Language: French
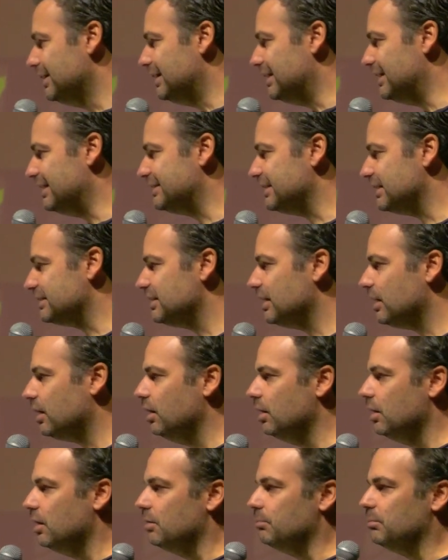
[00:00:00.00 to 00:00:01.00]
l'année dernière,
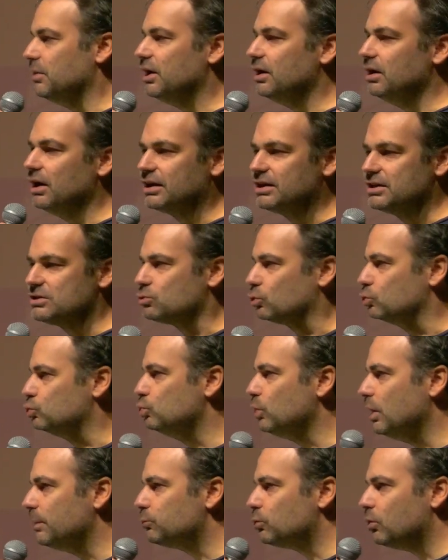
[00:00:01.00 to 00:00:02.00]
mais la question du
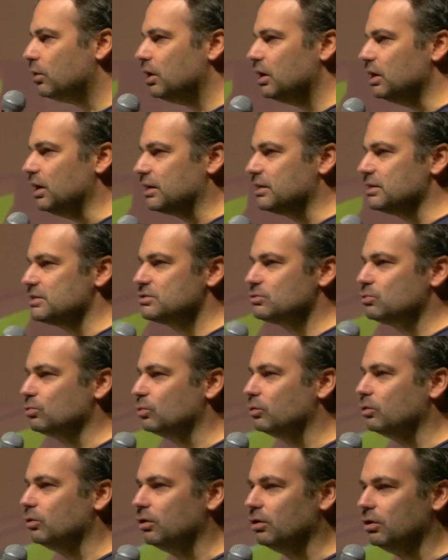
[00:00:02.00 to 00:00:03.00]
Web 3, la
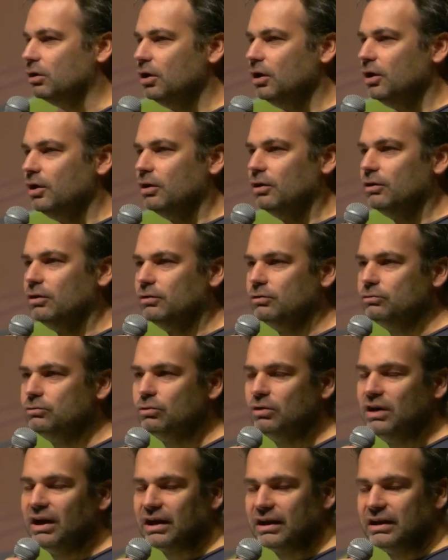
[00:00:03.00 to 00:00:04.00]
question euh, euh,
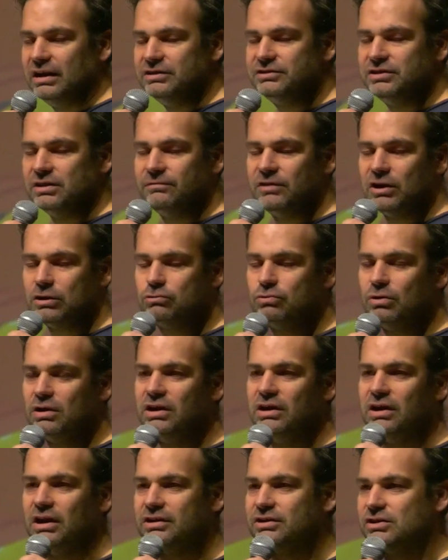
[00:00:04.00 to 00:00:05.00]
de la réalité
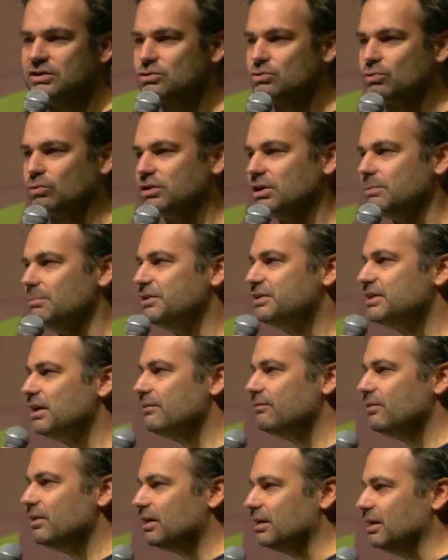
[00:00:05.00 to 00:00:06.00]
virtuelle, la question des
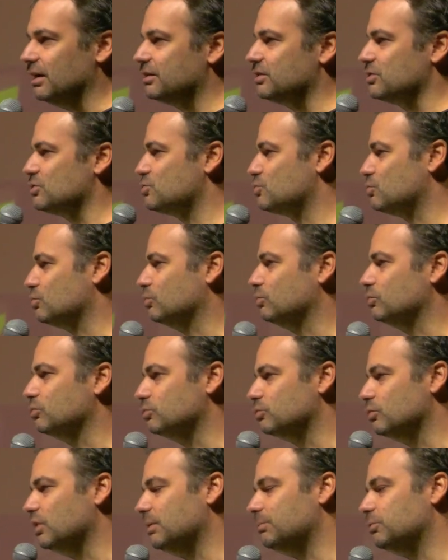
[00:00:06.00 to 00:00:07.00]
métavers, la question de la